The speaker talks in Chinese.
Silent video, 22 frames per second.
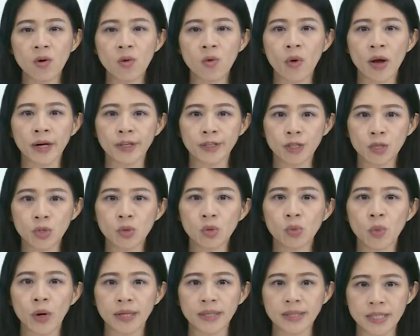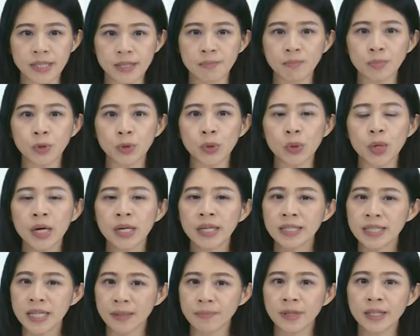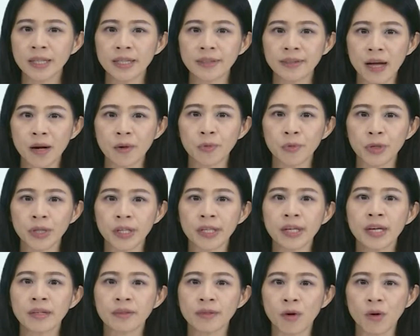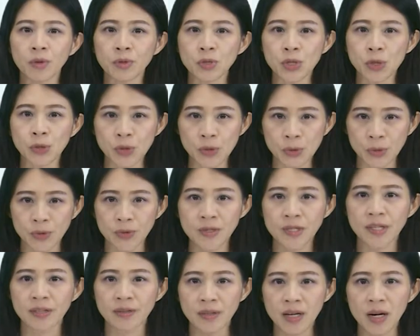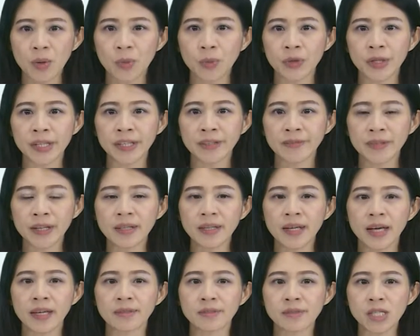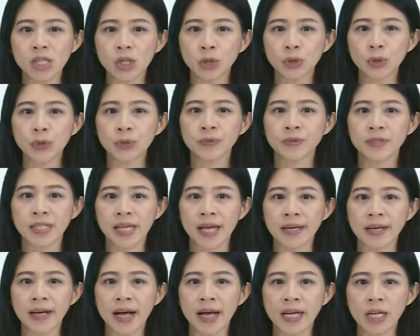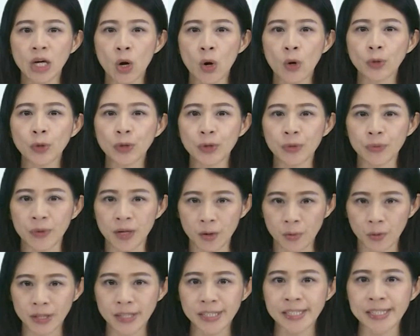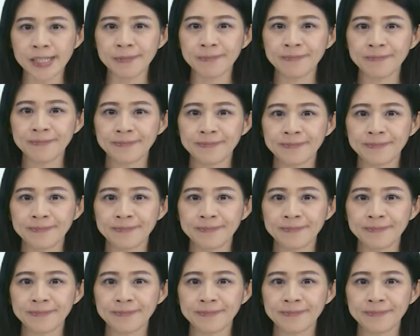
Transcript: 挂救援任务，参与的单位动作迅速到位，展现政府灾害防救的决心。